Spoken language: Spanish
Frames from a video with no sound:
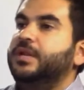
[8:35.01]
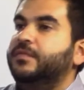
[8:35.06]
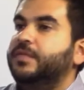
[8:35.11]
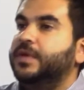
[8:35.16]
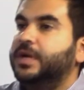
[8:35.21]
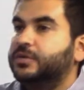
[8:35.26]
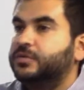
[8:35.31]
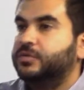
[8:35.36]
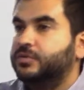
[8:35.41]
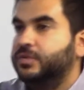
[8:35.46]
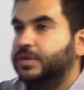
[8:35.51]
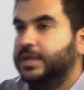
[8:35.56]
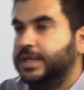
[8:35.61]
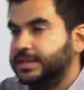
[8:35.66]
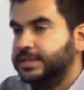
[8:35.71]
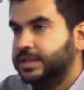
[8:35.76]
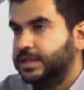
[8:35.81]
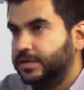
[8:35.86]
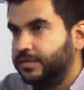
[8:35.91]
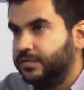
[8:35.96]
en infraestructura,
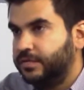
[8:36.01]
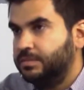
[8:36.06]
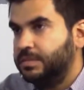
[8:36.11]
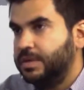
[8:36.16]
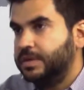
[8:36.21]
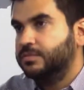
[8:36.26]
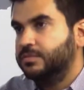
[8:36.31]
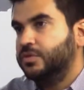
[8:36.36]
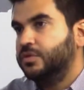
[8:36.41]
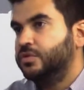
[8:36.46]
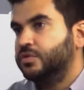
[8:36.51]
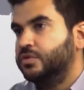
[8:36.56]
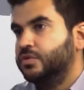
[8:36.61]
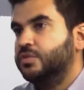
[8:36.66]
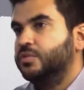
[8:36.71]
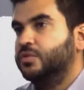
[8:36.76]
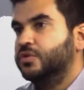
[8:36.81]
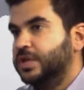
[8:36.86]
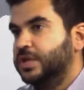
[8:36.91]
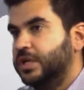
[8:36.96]
en cierta forma, en nuestros
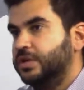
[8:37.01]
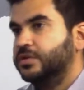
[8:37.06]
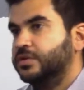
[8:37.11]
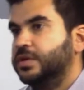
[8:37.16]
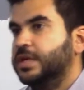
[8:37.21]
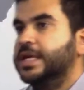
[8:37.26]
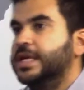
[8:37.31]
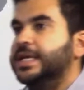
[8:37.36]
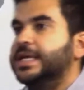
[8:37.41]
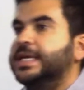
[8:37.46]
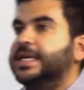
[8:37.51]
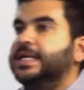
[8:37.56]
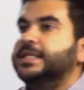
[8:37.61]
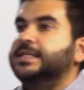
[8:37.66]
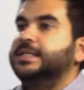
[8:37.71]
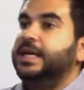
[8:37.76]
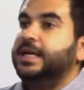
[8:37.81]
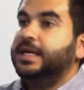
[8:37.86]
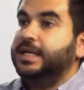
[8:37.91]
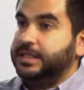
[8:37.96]
últimos Estamos atrás.
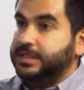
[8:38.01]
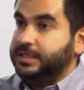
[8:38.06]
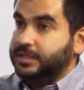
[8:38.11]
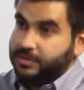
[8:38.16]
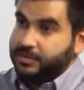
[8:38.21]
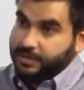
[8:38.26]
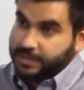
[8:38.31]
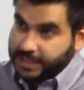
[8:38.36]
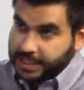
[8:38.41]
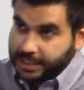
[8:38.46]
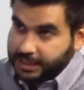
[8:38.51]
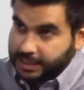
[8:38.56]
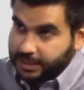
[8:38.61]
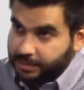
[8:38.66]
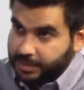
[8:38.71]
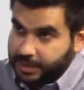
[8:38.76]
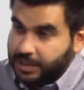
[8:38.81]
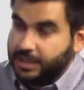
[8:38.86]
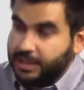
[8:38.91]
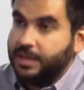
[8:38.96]
se ha crecido bastante
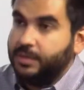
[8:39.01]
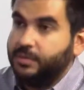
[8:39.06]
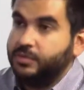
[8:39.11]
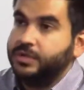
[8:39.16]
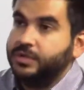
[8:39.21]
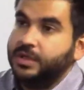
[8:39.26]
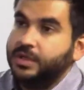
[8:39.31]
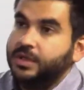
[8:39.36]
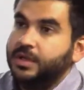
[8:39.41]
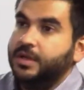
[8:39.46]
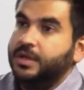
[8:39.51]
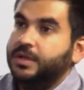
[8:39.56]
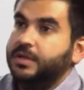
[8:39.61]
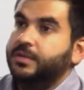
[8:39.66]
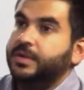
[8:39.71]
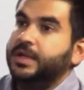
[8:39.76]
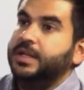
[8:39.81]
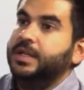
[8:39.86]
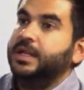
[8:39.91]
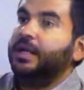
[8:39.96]
también, digamos. Eh,